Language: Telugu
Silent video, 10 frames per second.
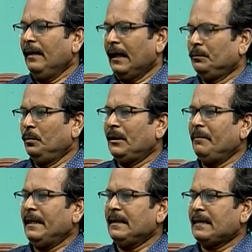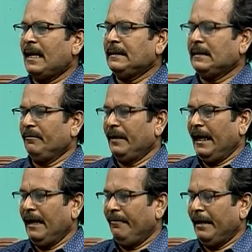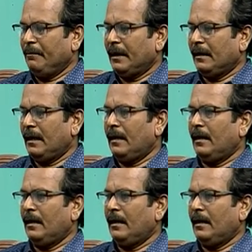అద్భుతమైన సాహిత్యం ఏ వేమన్న